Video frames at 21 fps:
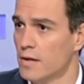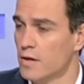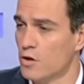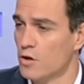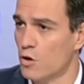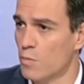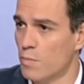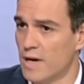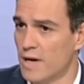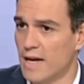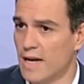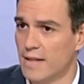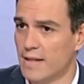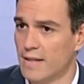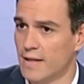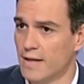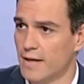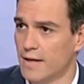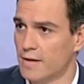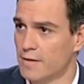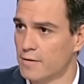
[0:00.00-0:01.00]
nombrar
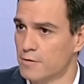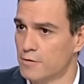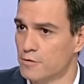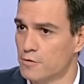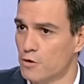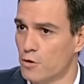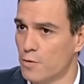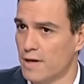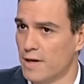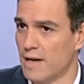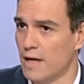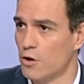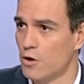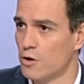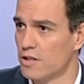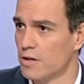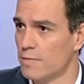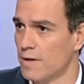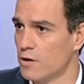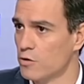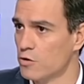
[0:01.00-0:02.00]
de gobernador
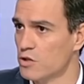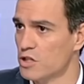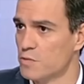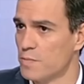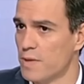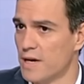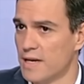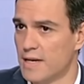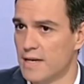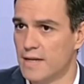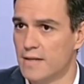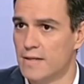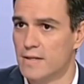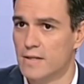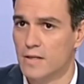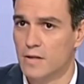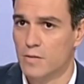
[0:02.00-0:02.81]
del Banco de España